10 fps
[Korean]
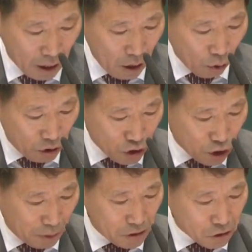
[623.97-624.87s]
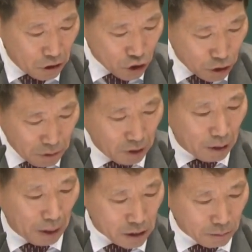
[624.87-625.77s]
오늘 11절,
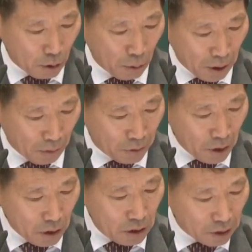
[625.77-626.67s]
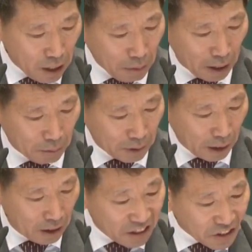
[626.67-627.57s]
12절의 말씀을 보면 이렇게 말합니다.
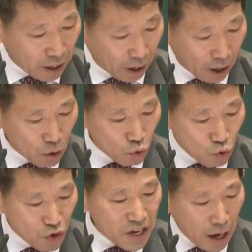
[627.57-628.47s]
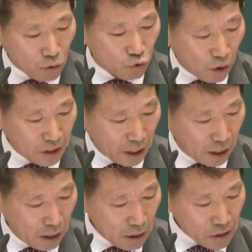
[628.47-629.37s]
이제 우리의
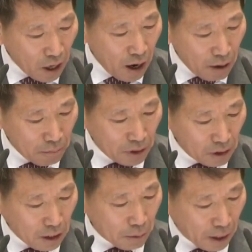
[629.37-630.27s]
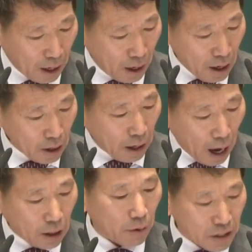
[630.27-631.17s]
구원이 처음 믿을 때보다
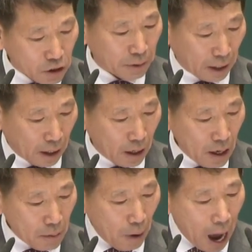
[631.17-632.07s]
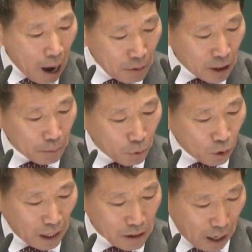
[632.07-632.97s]
가까웠습니다. 밤이
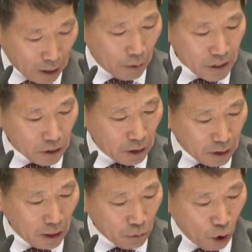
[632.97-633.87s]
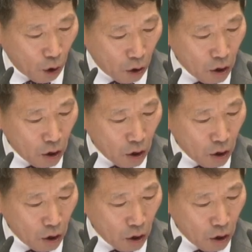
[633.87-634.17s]
깊고 낮이 가까웠으니 그러므로